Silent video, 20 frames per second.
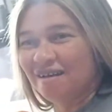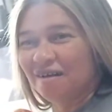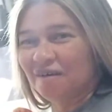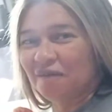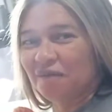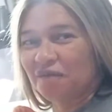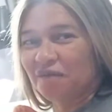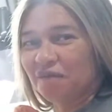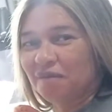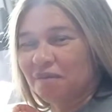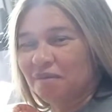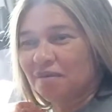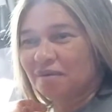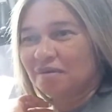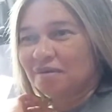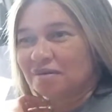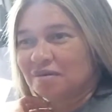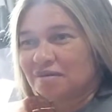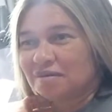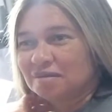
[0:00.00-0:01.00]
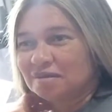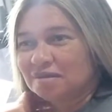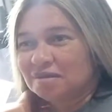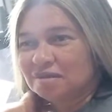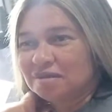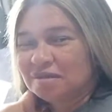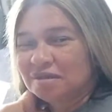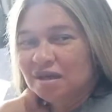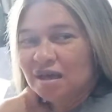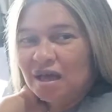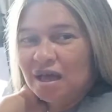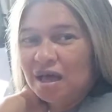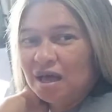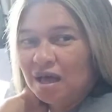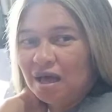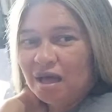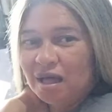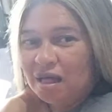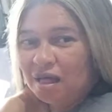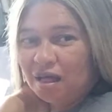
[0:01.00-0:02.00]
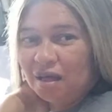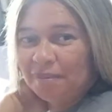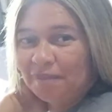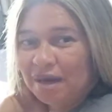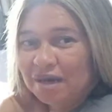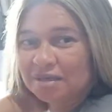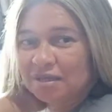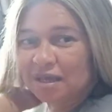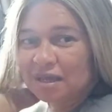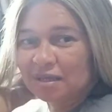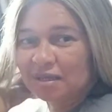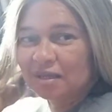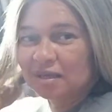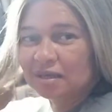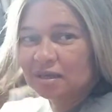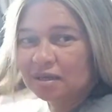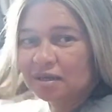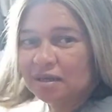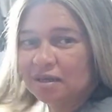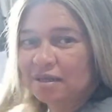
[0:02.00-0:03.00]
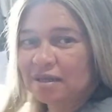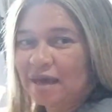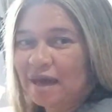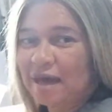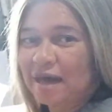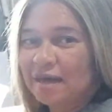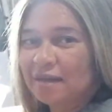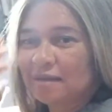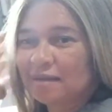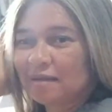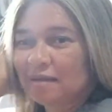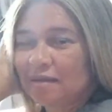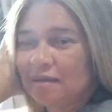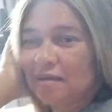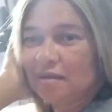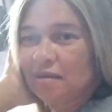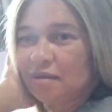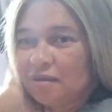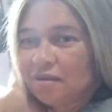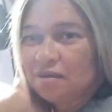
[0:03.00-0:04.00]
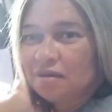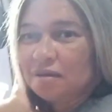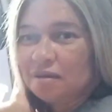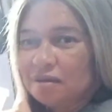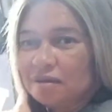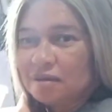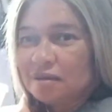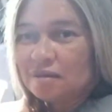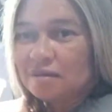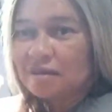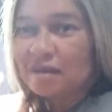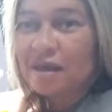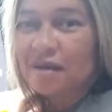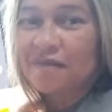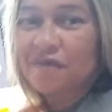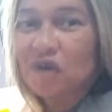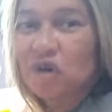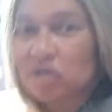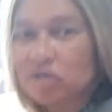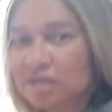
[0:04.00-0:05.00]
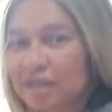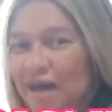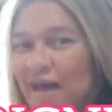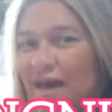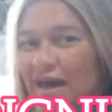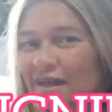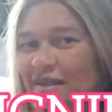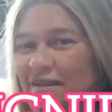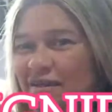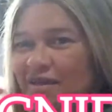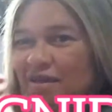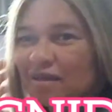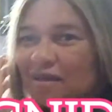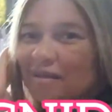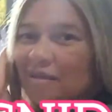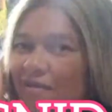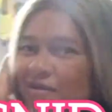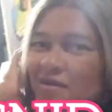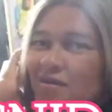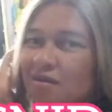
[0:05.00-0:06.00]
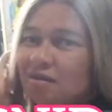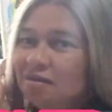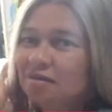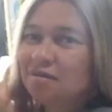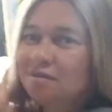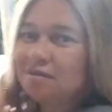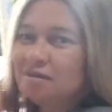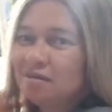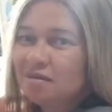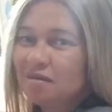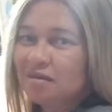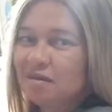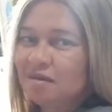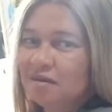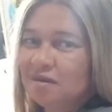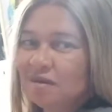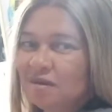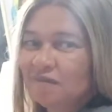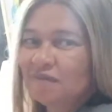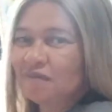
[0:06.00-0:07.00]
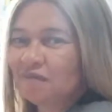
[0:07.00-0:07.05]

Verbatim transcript: Que não tem nem dinheiro. Mas tem dignidade. Mas sem dignidade, né, tem né, vontade. amor? Pois é.